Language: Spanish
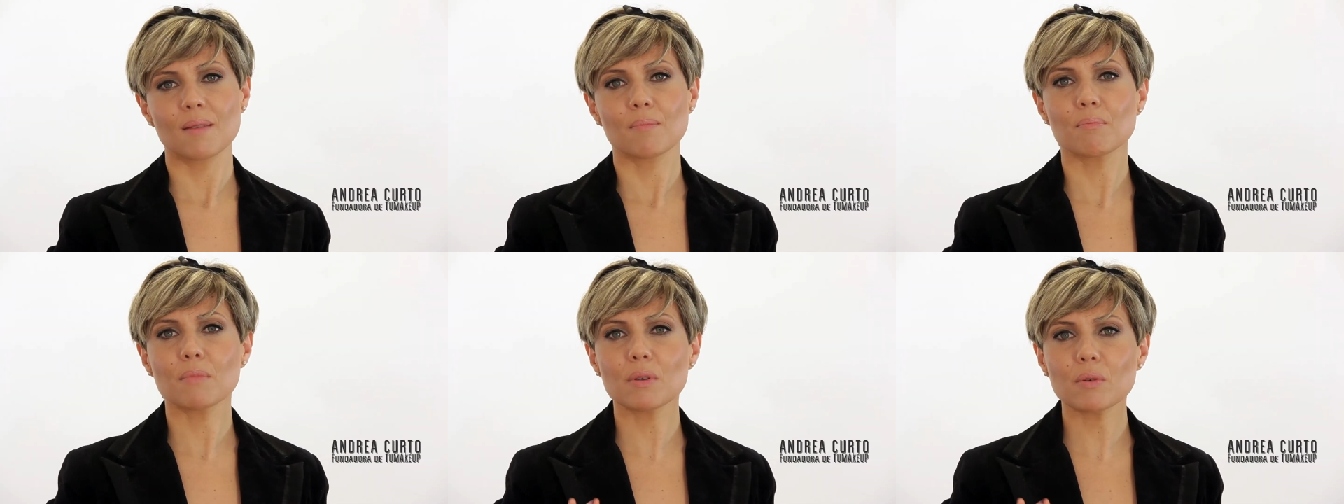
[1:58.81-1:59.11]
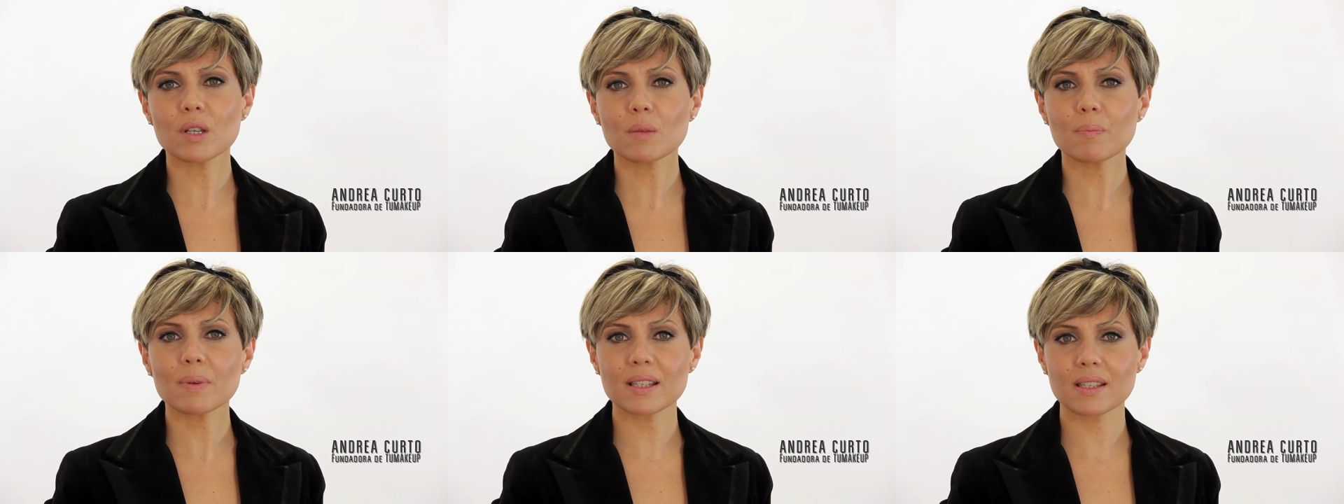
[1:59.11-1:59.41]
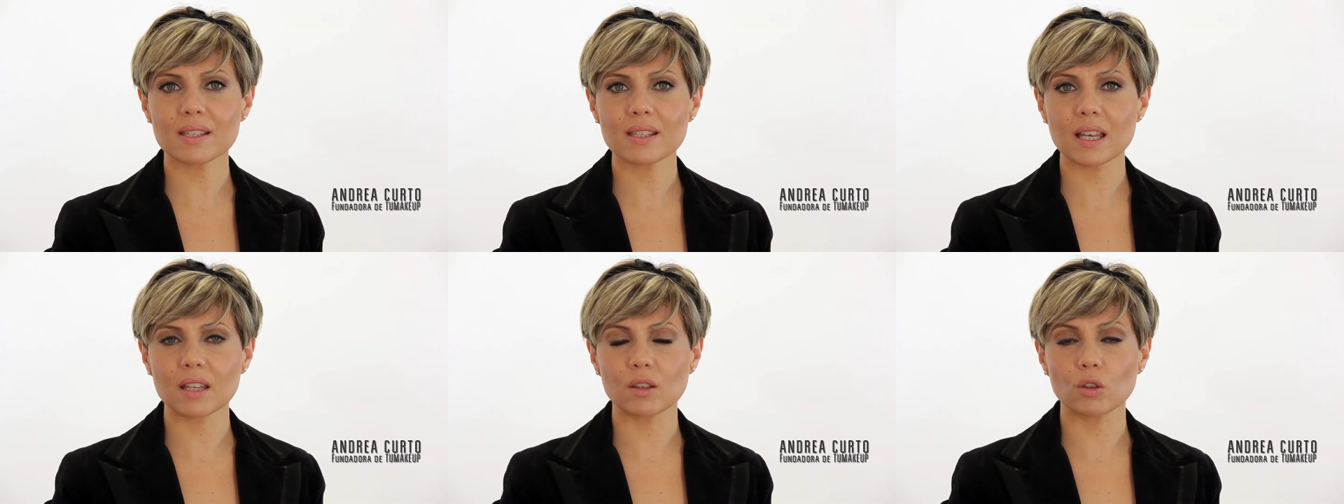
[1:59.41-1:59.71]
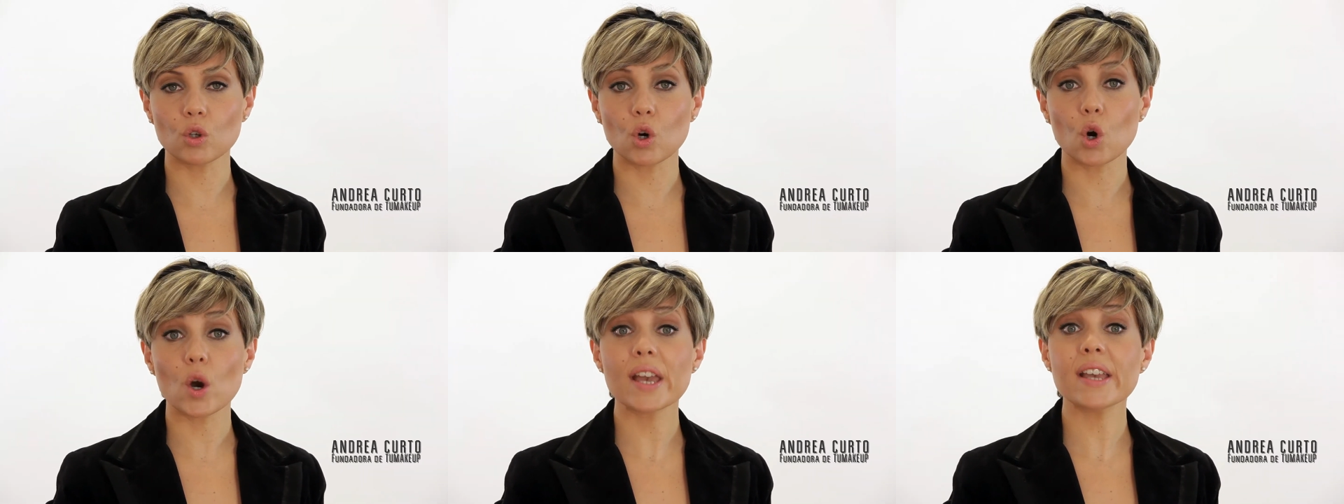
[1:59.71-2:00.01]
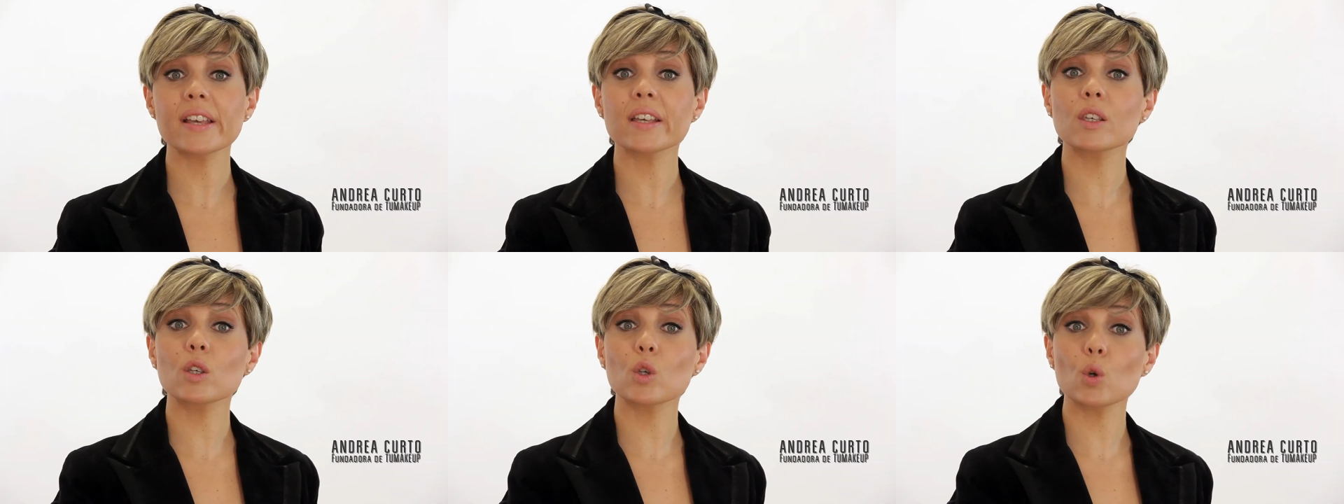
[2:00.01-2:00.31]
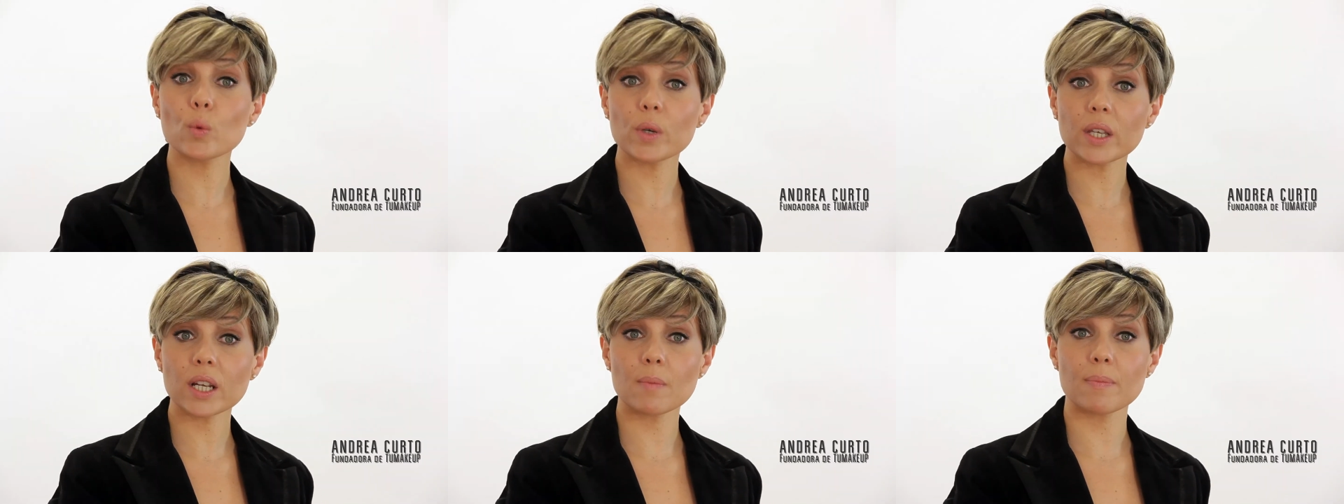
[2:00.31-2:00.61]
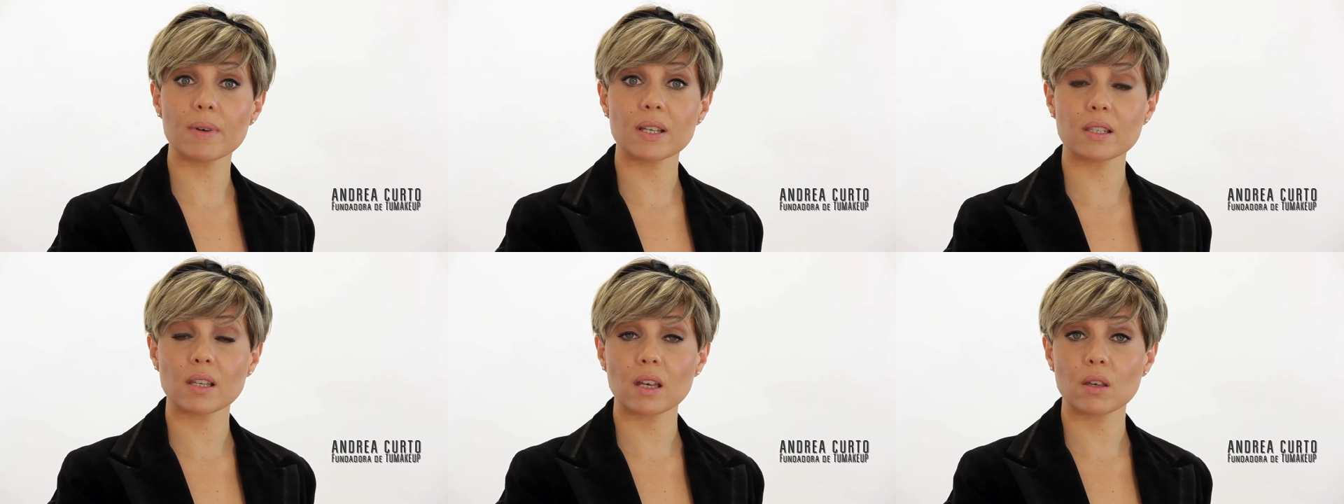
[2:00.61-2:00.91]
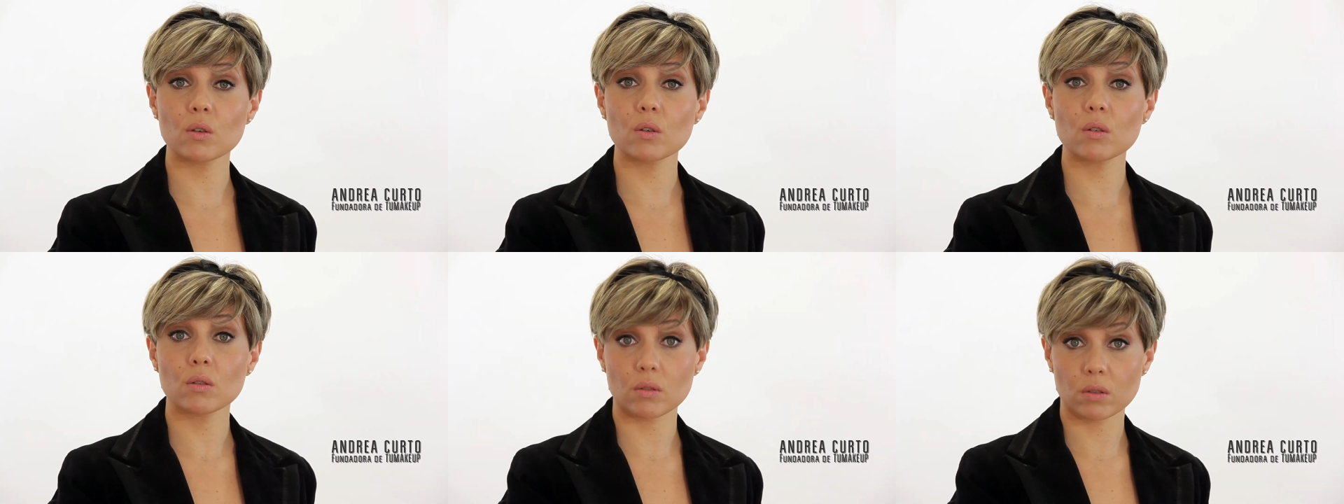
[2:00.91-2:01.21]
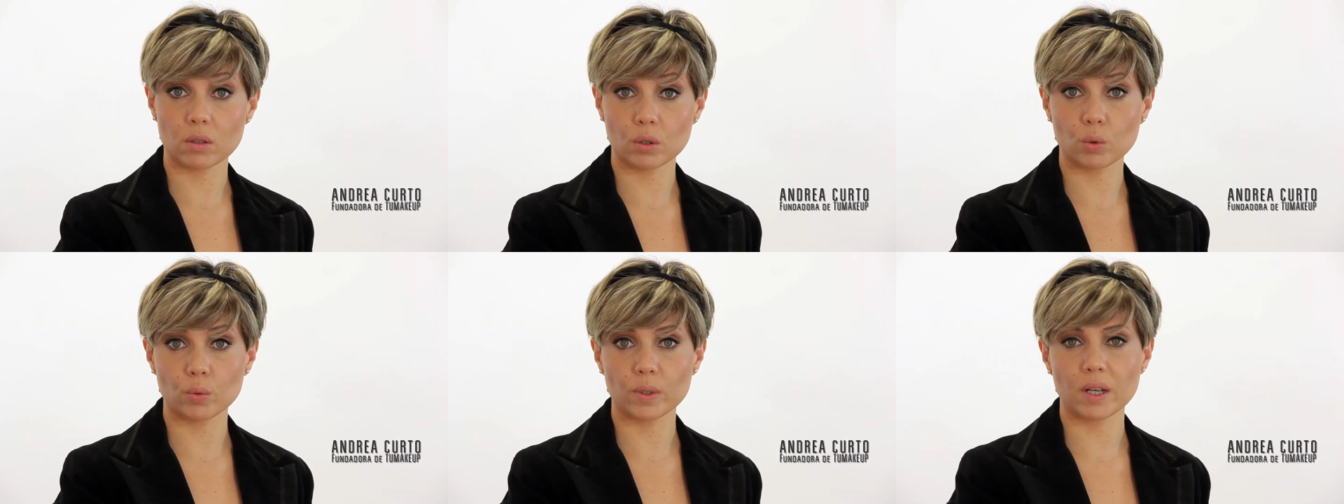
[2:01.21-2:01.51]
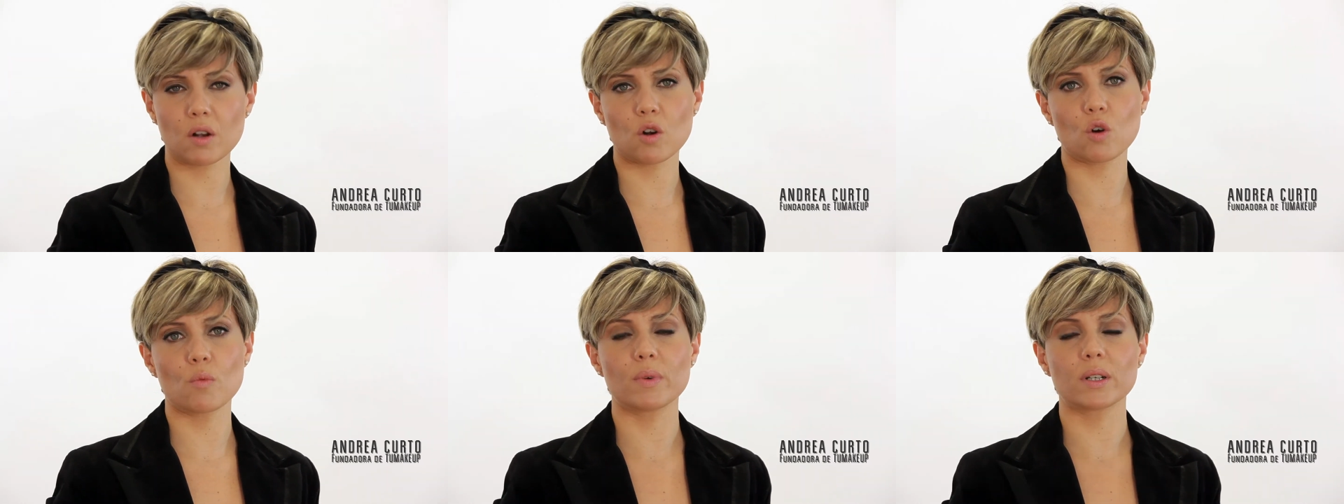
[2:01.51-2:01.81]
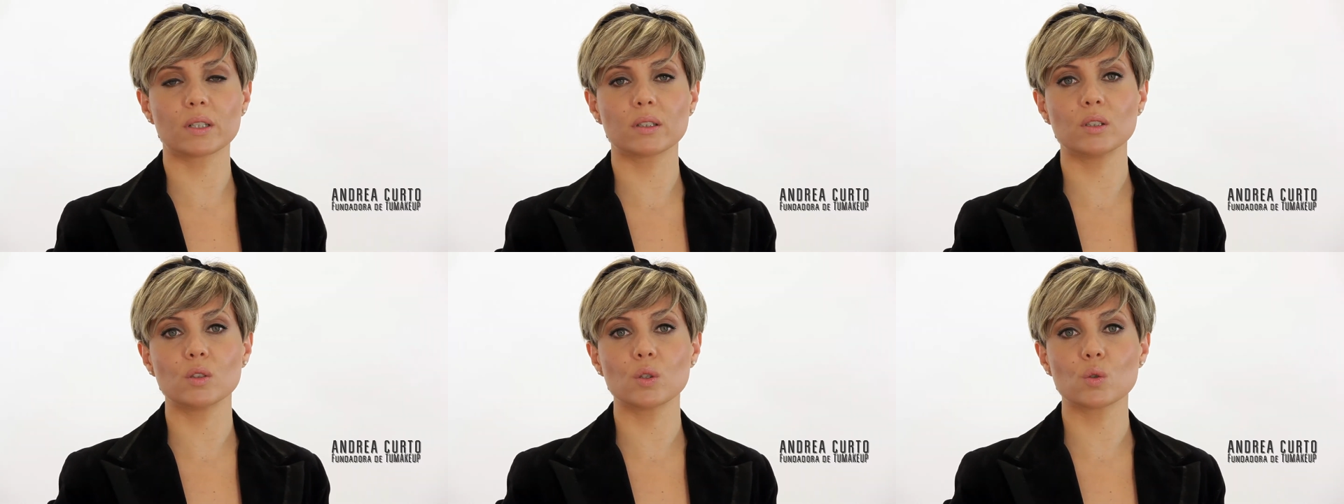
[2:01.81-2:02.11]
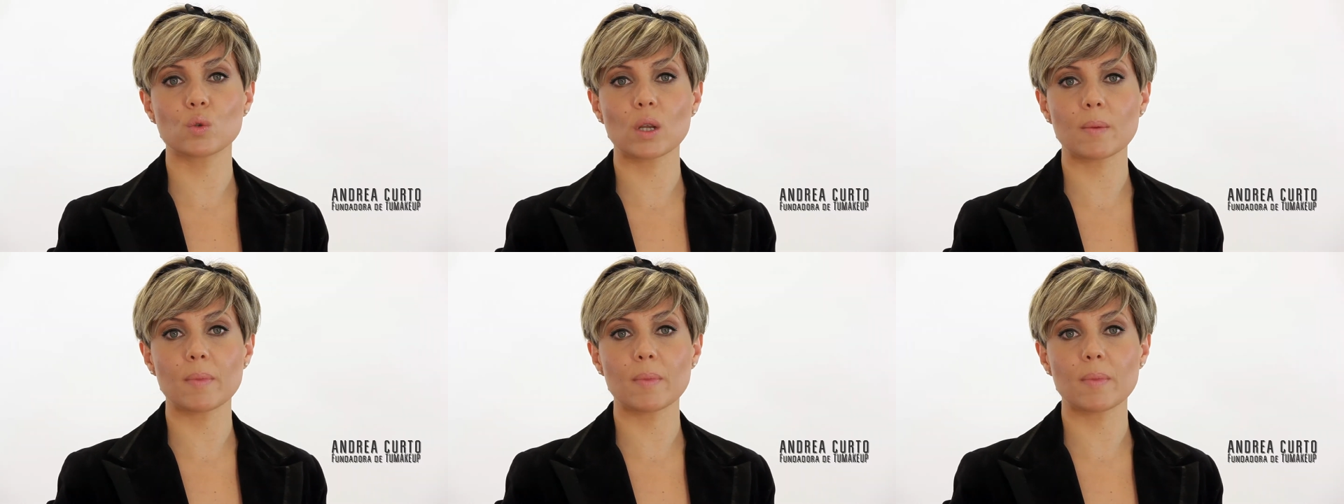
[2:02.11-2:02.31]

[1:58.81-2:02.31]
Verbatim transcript: ¿Vivir pensando en qué hubiera pasado si te hubieras convertido en una